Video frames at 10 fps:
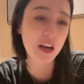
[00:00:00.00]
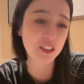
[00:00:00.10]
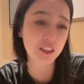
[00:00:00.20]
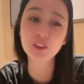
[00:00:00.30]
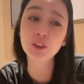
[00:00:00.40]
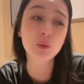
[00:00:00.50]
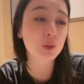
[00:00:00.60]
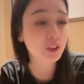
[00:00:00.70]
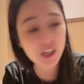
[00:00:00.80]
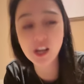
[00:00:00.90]
人就
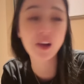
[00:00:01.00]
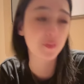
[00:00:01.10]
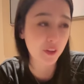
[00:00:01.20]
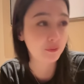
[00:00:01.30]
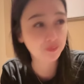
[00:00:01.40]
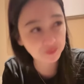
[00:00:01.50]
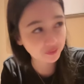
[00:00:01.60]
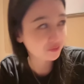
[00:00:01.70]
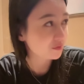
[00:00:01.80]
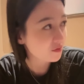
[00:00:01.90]
是这样的，
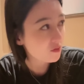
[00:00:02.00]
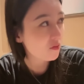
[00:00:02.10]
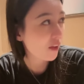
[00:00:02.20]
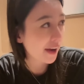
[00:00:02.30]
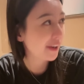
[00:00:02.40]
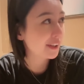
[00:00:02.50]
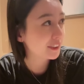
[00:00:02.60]
哎，